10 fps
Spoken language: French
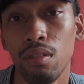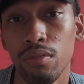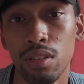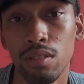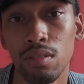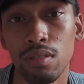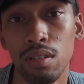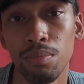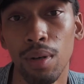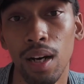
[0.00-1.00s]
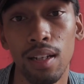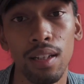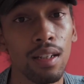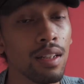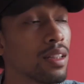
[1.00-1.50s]
envie d'en entendre
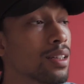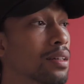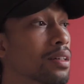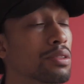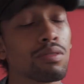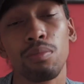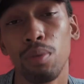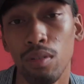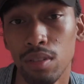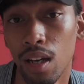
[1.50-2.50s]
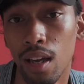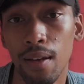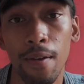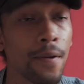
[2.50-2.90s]
parler, et je comprendrais.